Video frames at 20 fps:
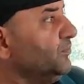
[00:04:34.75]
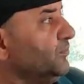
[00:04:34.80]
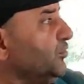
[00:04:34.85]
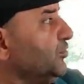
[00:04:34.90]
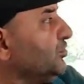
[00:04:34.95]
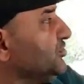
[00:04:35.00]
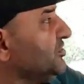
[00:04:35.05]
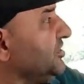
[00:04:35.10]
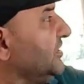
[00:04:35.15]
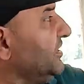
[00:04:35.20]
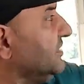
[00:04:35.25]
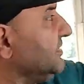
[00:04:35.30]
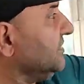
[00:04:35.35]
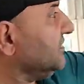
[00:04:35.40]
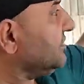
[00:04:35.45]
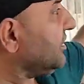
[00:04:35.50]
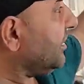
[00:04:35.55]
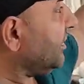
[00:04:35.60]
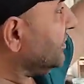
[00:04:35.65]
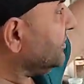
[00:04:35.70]

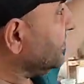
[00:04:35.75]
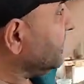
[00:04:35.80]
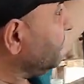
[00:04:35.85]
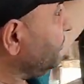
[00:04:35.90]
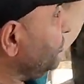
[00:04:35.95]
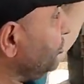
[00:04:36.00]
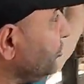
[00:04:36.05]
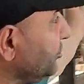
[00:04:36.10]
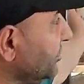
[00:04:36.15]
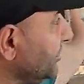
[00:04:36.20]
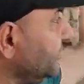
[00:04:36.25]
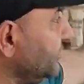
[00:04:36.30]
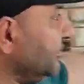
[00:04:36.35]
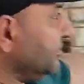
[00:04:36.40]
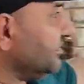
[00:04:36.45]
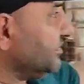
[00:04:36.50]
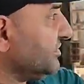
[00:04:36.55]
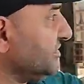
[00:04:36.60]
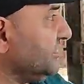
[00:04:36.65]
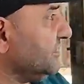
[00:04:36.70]
projelerini daha da
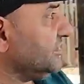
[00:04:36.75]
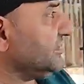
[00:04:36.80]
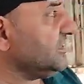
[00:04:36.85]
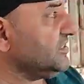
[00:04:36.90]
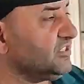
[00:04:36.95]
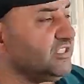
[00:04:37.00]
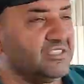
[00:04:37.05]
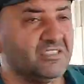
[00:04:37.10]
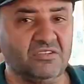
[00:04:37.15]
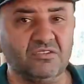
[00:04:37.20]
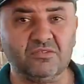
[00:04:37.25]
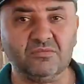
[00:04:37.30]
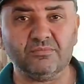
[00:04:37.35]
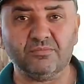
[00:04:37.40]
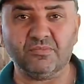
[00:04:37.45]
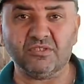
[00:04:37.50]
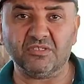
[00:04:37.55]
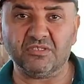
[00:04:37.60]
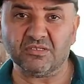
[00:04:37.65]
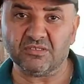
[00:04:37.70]
büyütebilirsiniz. İlçe tarım
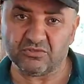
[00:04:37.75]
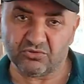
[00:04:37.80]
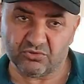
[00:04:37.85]
e,